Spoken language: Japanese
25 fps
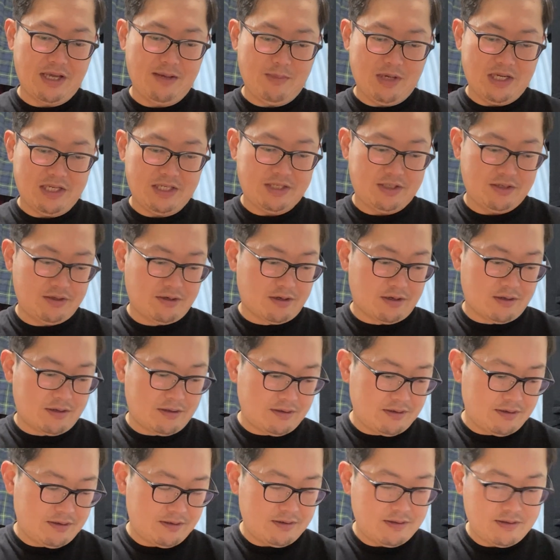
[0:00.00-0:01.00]
ましょう。
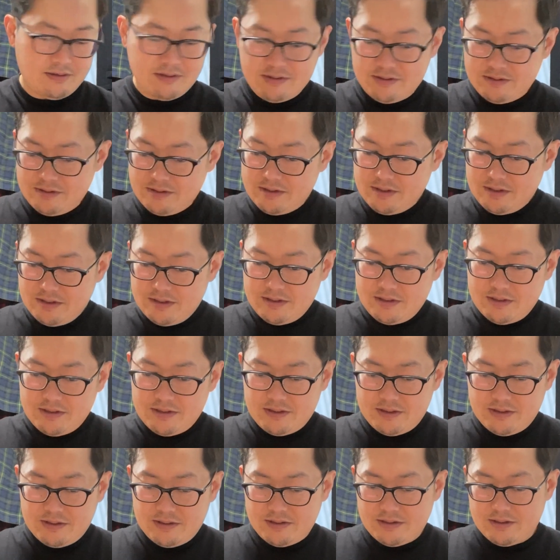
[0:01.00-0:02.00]

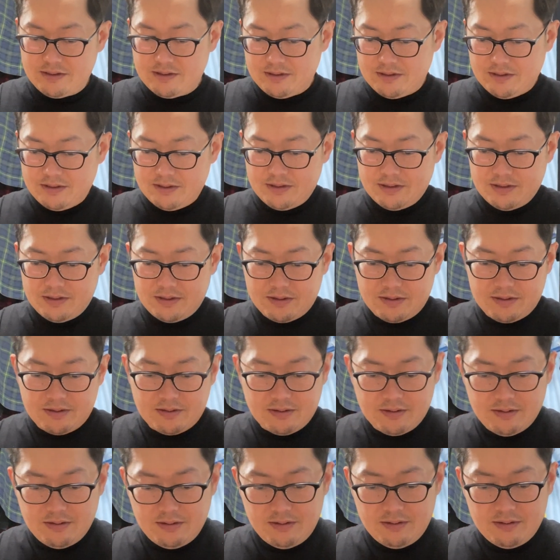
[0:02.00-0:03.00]
えー、っ
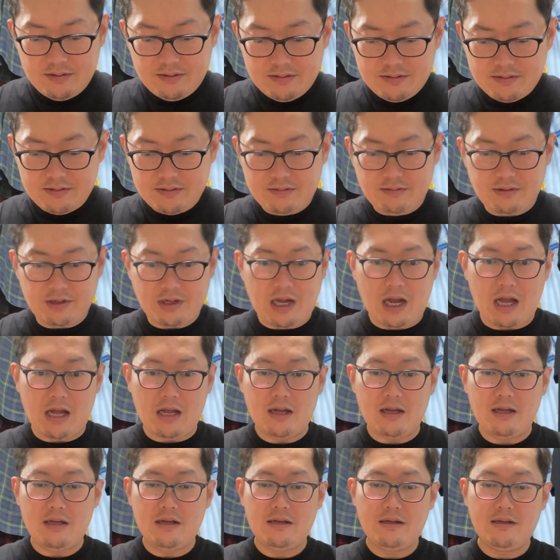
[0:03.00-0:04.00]
と、これか。
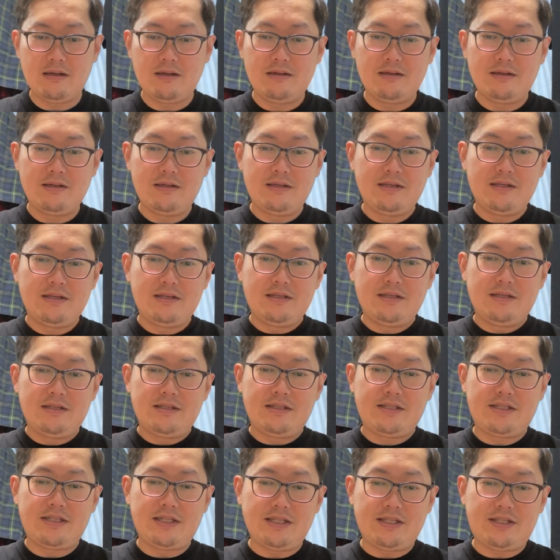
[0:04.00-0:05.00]

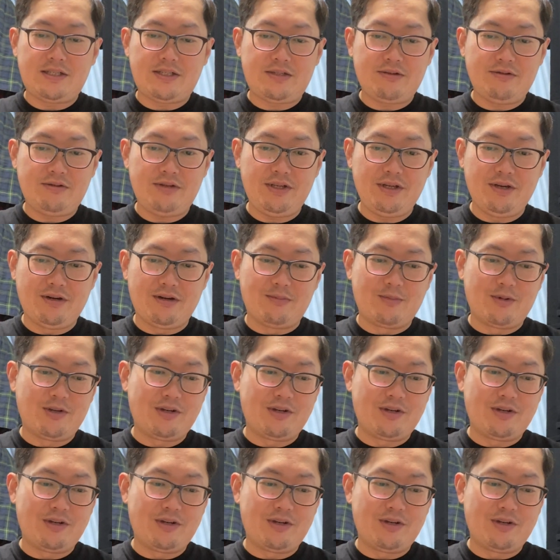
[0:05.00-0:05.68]
接種費用無